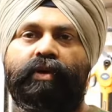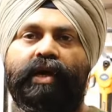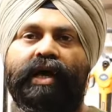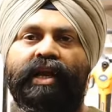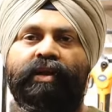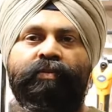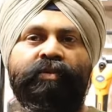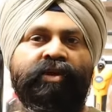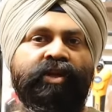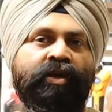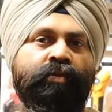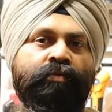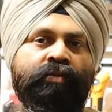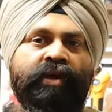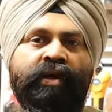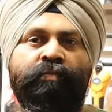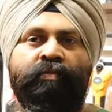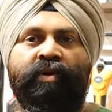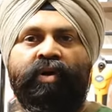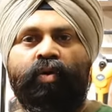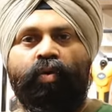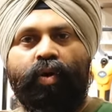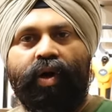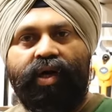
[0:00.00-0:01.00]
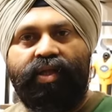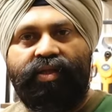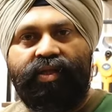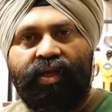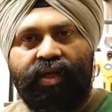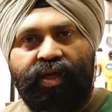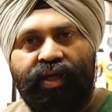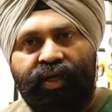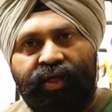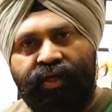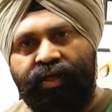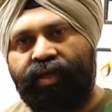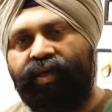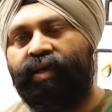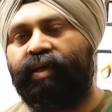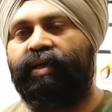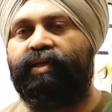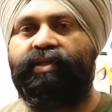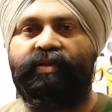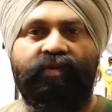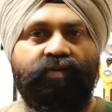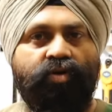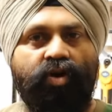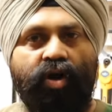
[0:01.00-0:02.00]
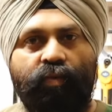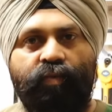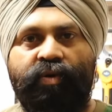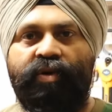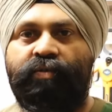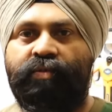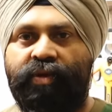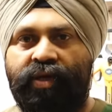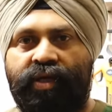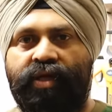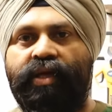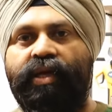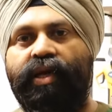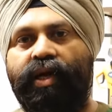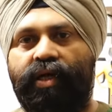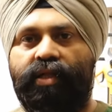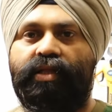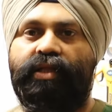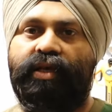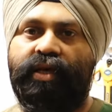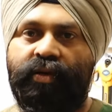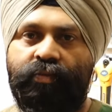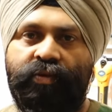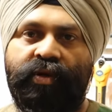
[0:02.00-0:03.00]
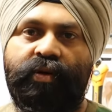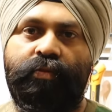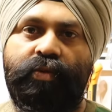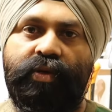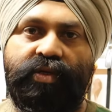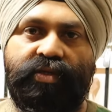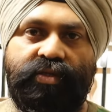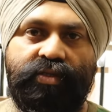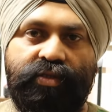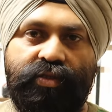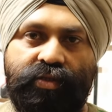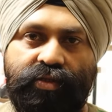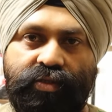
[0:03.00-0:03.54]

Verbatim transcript: एल्यूमिनियम में मंगवाते ही नहीं है सिर्फ कॉपर में ही आते हैं हमारे पास कॉपर